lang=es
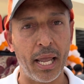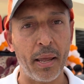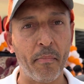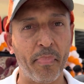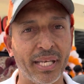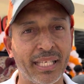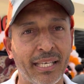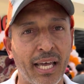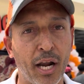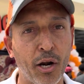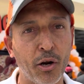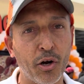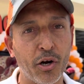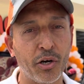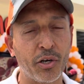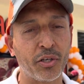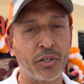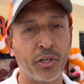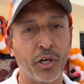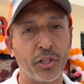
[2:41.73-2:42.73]
empezaron
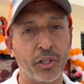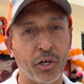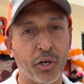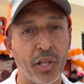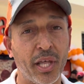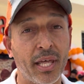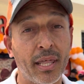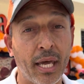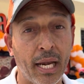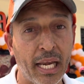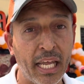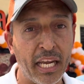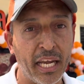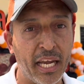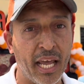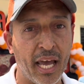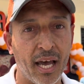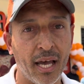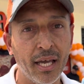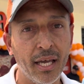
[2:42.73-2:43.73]
con nosotros desde
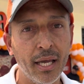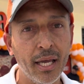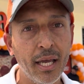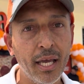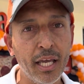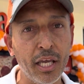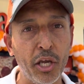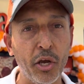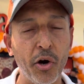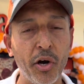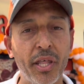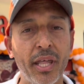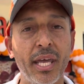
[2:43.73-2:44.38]
línea y hoy